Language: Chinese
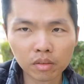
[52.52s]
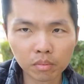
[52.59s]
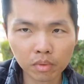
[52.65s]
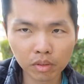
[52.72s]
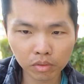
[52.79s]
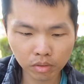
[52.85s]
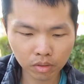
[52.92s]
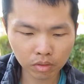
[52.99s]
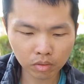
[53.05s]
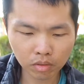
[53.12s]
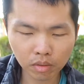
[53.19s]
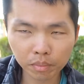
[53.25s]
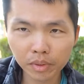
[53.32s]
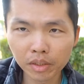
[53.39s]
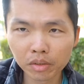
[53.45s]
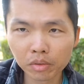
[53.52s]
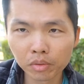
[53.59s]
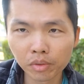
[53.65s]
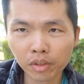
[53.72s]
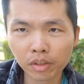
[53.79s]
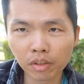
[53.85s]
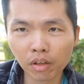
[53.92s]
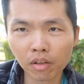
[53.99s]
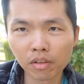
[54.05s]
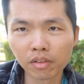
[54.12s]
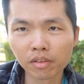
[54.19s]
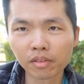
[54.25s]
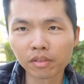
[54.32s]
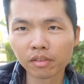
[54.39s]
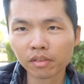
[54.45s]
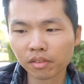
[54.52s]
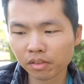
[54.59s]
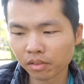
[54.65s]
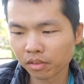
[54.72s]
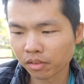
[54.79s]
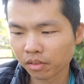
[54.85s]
觉得怎么越坐屁股越痛。